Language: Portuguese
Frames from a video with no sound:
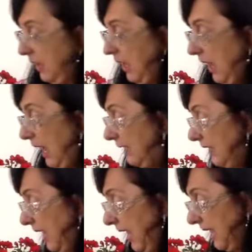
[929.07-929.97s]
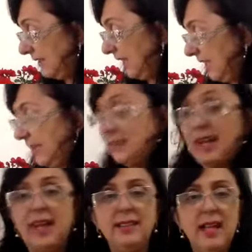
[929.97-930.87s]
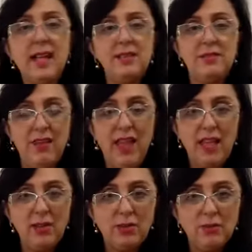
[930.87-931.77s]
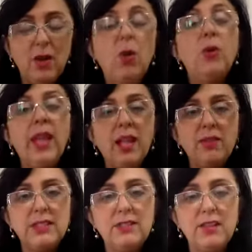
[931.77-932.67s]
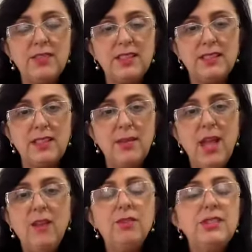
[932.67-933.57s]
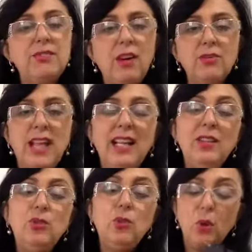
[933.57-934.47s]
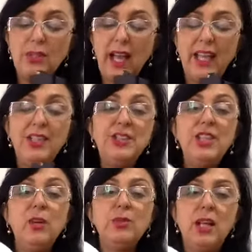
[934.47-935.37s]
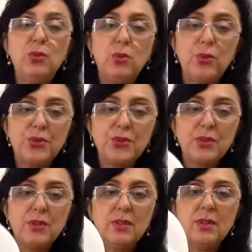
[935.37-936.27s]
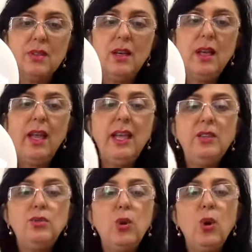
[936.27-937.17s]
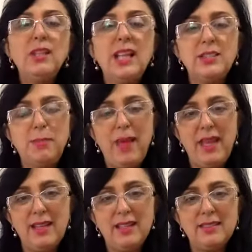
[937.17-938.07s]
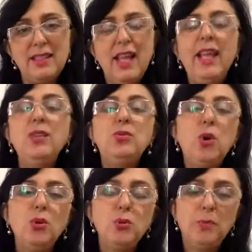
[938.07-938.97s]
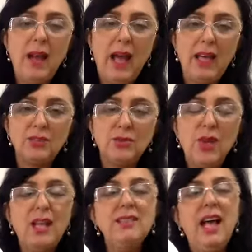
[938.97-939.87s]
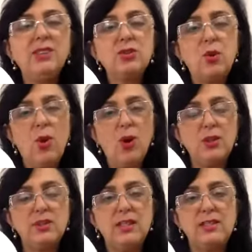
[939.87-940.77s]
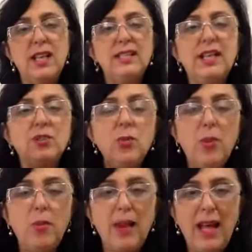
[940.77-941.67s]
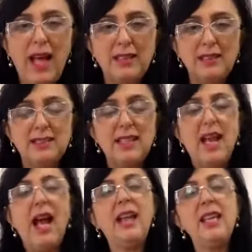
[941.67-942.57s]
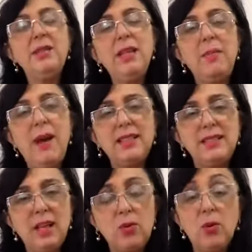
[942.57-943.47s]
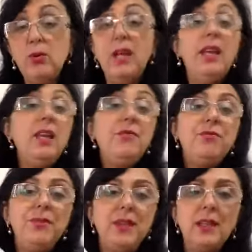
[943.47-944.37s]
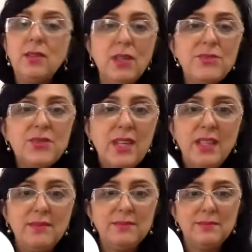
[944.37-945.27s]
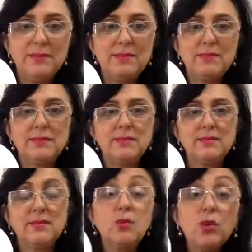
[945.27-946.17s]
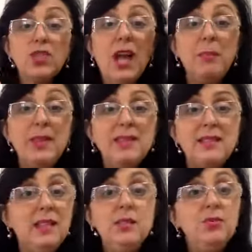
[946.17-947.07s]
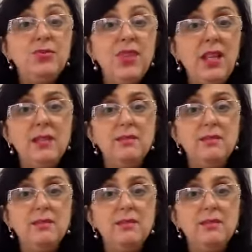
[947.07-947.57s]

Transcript: Aí essa aqui da canela de velho, o que que você vai fazer? Você vai usar em toda a região da dor em todas as pernas, em todo o braço, nas costas, nas omoplatas, aqui na base da coluna, enfim, eu não sei. Dor de cabeça, não sei.